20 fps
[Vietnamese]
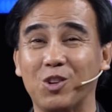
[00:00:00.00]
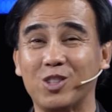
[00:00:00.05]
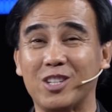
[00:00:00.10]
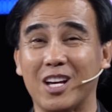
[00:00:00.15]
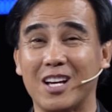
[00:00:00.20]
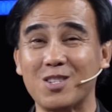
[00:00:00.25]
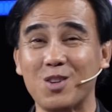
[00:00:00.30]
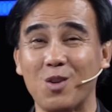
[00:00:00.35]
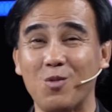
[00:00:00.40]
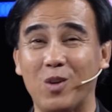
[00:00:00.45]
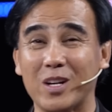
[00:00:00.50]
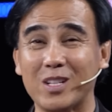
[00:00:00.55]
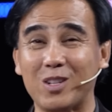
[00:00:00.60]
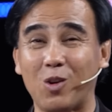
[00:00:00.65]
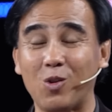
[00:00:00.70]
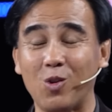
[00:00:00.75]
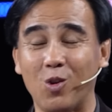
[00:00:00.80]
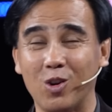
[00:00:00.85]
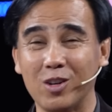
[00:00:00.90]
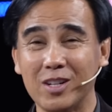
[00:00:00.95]
anh em tôi chơi
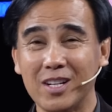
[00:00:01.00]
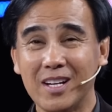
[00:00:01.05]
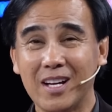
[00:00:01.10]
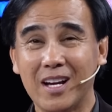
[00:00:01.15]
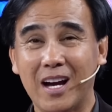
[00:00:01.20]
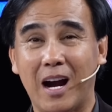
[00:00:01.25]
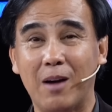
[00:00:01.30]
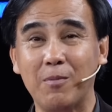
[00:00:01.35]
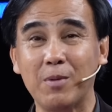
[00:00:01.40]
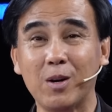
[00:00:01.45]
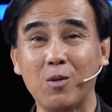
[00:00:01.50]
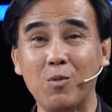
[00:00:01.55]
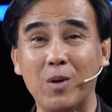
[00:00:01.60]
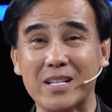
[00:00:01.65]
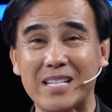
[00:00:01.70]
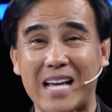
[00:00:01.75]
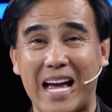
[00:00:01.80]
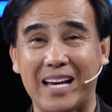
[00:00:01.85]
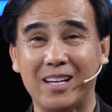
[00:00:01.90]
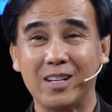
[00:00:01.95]
sung quá chốt luôn
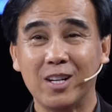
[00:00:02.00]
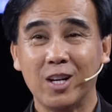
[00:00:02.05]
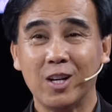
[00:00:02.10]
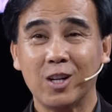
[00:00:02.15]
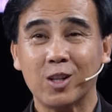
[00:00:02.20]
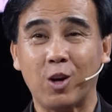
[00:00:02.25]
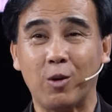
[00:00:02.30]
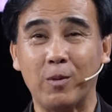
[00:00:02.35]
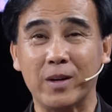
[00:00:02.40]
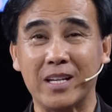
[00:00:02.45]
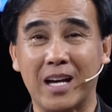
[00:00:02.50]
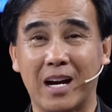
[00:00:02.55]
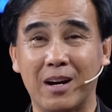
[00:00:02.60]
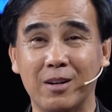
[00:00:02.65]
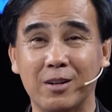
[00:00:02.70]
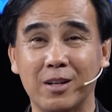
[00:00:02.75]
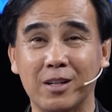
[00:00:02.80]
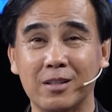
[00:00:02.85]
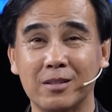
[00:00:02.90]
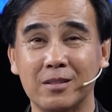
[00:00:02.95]
không biết đúng hay sai
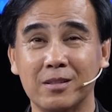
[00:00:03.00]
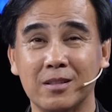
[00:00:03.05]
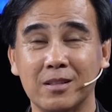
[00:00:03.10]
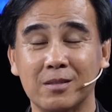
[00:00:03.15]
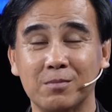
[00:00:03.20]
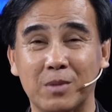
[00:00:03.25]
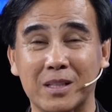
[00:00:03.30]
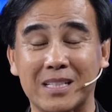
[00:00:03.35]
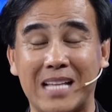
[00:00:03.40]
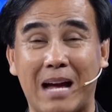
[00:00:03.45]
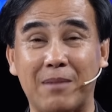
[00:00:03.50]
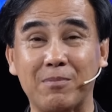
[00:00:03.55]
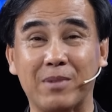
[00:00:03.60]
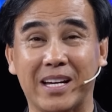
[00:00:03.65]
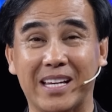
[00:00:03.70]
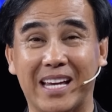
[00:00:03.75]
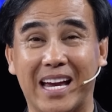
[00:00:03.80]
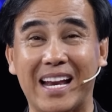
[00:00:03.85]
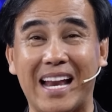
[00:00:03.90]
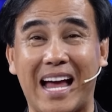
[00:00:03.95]
thôi bây giờ
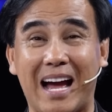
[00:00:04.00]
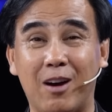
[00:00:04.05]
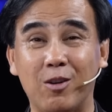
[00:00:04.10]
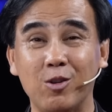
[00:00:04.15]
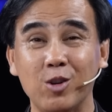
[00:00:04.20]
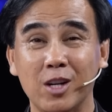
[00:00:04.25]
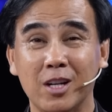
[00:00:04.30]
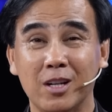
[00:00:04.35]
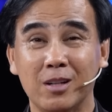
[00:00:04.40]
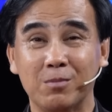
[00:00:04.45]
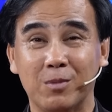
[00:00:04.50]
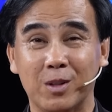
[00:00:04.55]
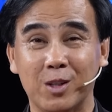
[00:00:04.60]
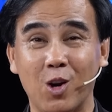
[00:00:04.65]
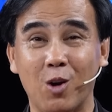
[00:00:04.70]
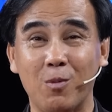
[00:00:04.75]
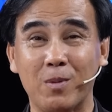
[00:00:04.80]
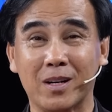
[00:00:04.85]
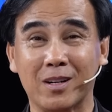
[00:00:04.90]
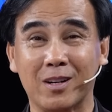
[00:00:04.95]
mình tạm nghỉ giấy lao
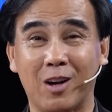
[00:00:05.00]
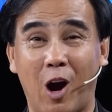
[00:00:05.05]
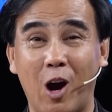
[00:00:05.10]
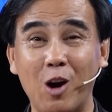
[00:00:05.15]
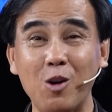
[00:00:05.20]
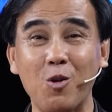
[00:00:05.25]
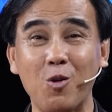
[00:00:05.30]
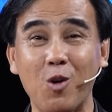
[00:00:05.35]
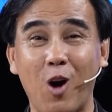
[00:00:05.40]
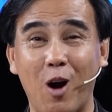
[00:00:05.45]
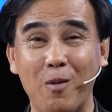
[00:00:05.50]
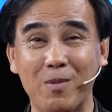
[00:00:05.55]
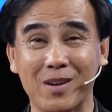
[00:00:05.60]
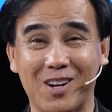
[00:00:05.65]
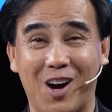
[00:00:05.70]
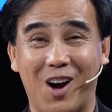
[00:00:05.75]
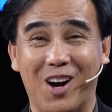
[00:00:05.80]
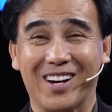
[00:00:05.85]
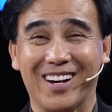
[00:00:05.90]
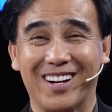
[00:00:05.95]
mình vô mình gõ
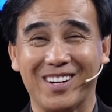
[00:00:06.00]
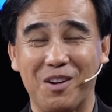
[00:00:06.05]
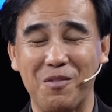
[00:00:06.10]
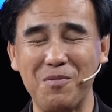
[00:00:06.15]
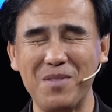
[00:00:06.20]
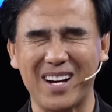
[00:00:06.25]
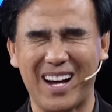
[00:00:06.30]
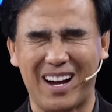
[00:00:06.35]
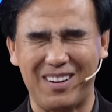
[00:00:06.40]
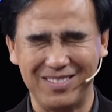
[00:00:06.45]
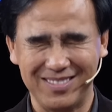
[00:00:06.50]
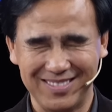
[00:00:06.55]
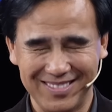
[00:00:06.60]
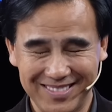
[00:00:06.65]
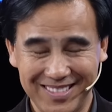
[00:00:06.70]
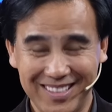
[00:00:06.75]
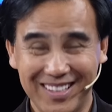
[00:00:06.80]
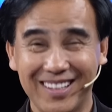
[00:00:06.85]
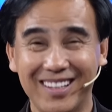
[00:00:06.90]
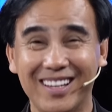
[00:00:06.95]
google mình coi có đúng hay
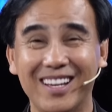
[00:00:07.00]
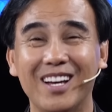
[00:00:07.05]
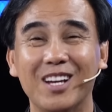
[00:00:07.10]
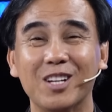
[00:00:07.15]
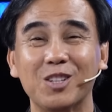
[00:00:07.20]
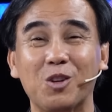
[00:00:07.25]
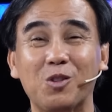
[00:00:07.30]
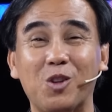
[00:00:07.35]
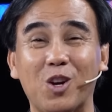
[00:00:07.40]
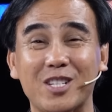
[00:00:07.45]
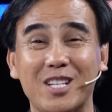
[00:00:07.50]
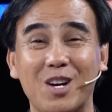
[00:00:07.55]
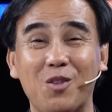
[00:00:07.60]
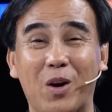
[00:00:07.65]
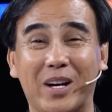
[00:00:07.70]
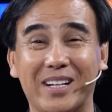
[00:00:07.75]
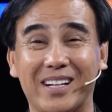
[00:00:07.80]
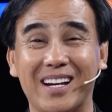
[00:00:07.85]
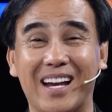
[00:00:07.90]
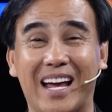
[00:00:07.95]
không
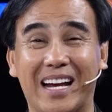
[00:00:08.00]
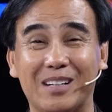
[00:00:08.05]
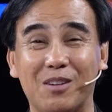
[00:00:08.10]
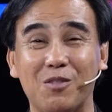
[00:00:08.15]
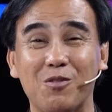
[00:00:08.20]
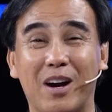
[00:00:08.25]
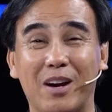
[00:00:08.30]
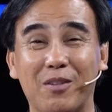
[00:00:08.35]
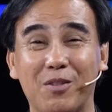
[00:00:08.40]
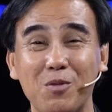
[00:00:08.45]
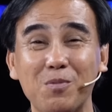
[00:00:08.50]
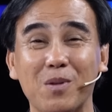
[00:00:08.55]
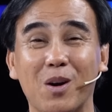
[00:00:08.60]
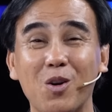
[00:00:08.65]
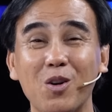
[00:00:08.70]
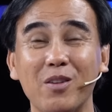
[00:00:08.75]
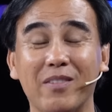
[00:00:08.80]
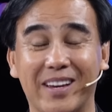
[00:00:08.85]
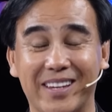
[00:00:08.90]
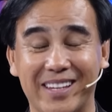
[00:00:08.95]
tôi sẽ quay trở lại trong
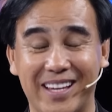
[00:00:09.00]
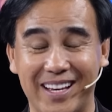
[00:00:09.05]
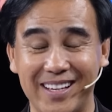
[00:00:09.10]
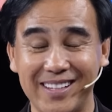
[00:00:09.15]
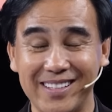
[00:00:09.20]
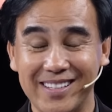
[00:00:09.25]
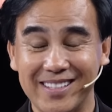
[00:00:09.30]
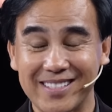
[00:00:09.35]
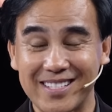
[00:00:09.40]
vài phút nữa quý vị